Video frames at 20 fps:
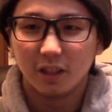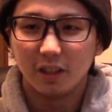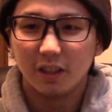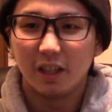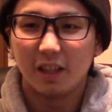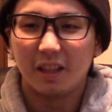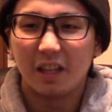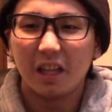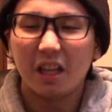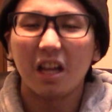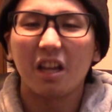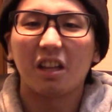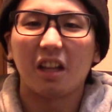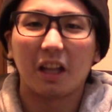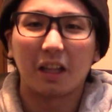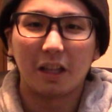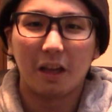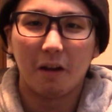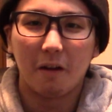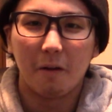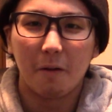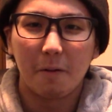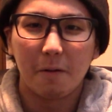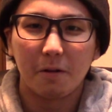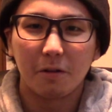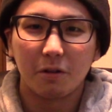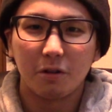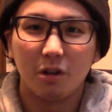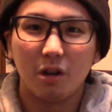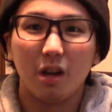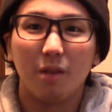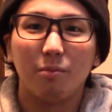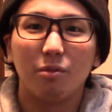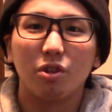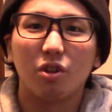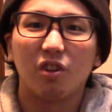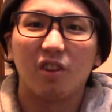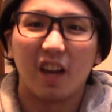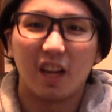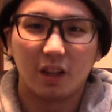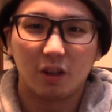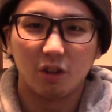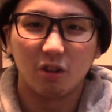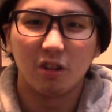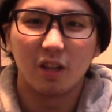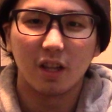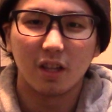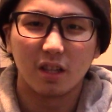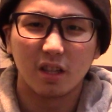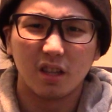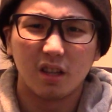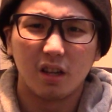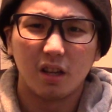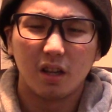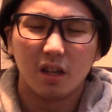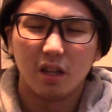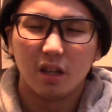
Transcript: で出てきたんだよクリムゾンヘッドってやつ